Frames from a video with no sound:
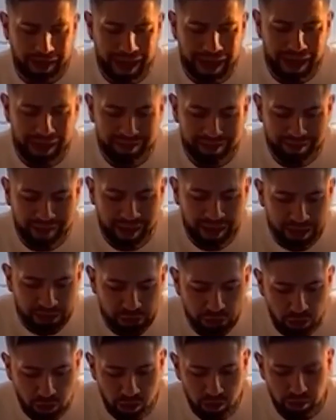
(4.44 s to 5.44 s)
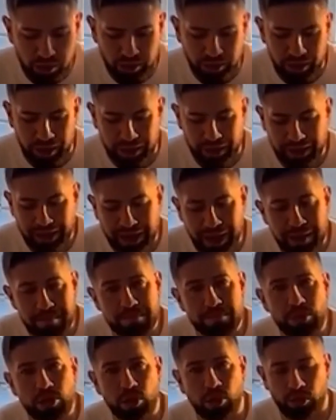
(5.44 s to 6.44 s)
vivienda lujosa.
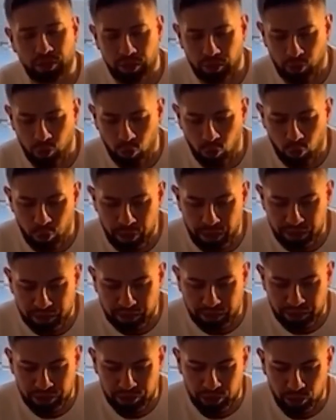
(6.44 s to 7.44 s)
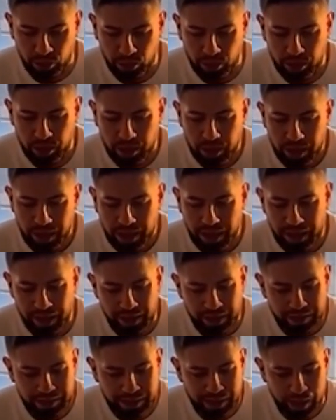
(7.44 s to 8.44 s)
Son 9
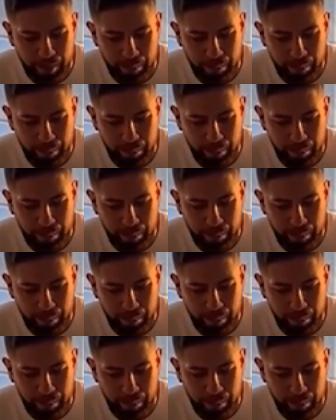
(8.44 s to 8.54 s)
millones de